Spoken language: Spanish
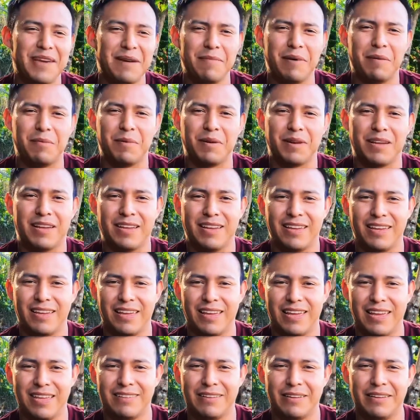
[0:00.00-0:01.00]
bien
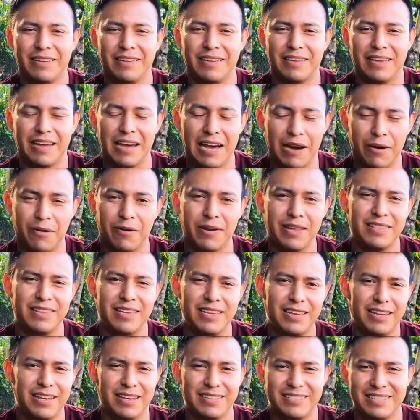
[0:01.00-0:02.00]
porque este, ahora en
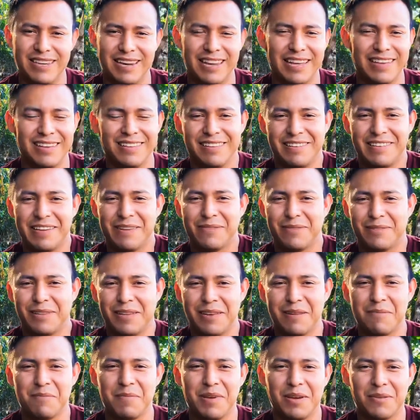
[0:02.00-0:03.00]
día ya la gente ya no
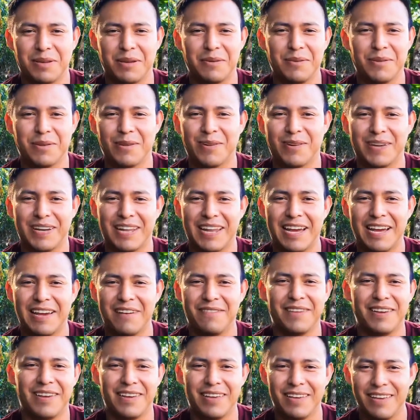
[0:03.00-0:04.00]
tiene miedo que uno lo
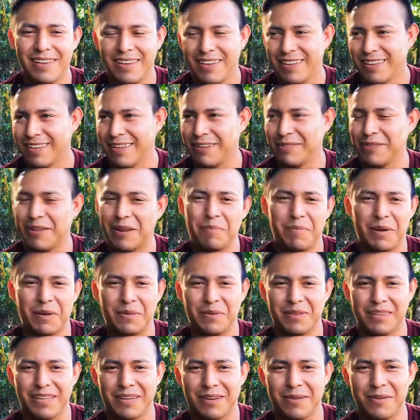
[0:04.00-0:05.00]
grabe, que uno les
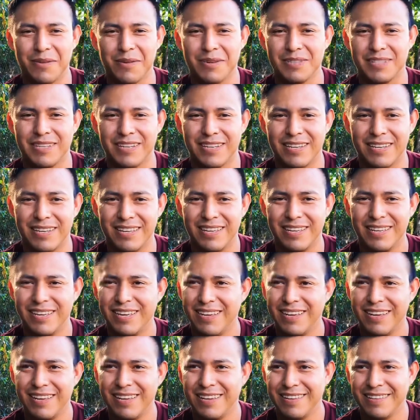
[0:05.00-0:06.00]
pregunte cosas.
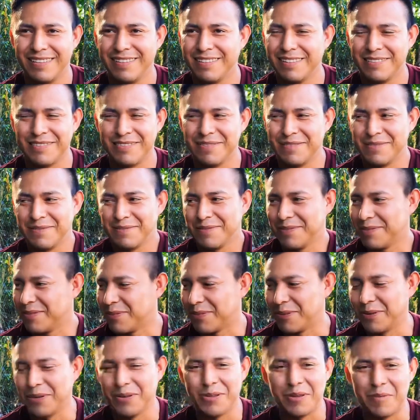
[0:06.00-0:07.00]

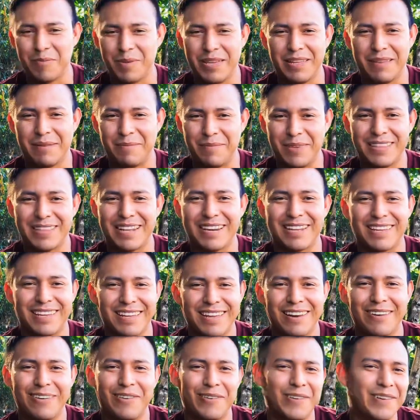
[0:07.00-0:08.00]
Todo bien, bien
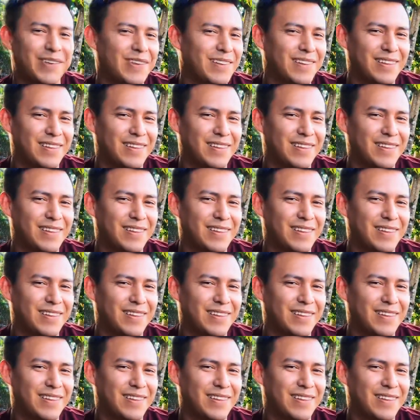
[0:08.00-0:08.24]
tranquilo.